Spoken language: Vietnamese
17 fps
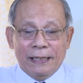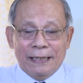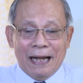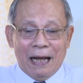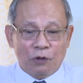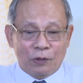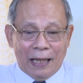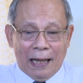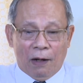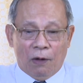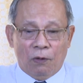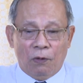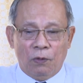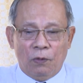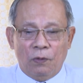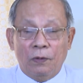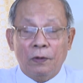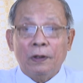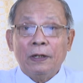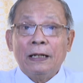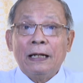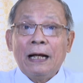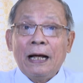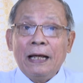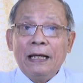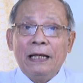trình đào tạo
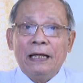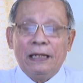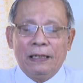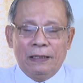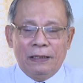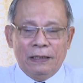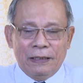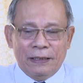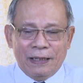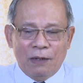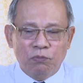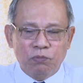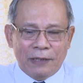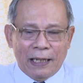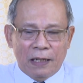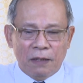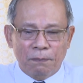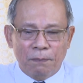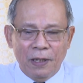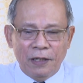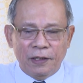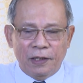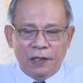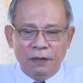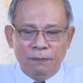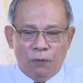hay không cần
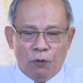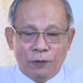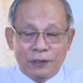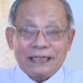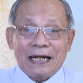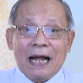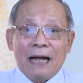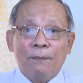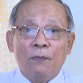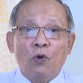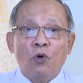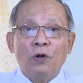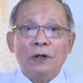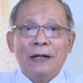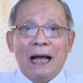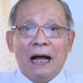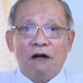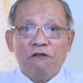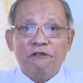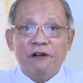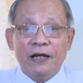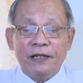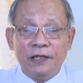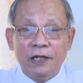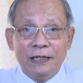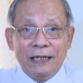bất cứ một cái ràng buộc nào
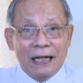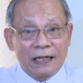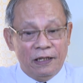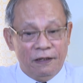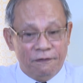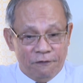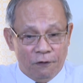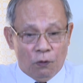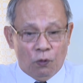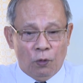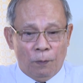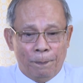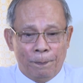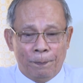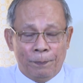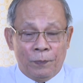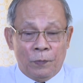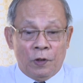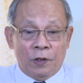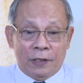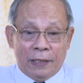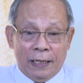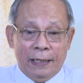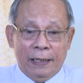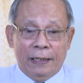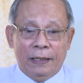về chức năng nhiệm vụ
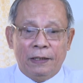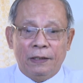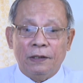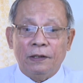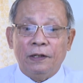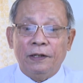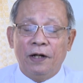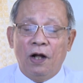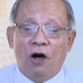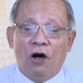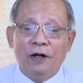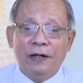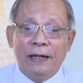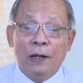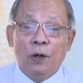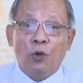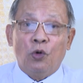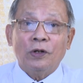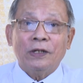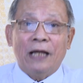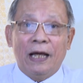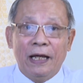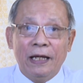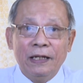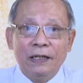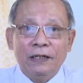thì người đó đều có
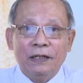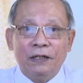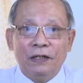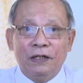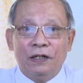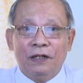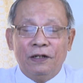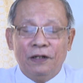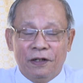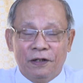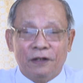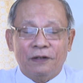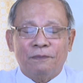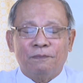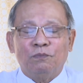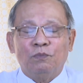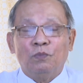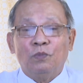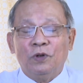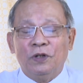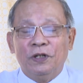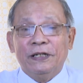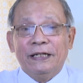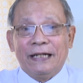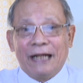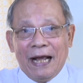thể được
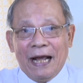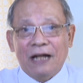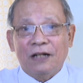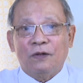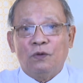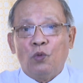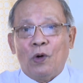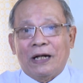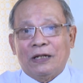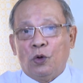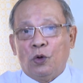người khác hoặc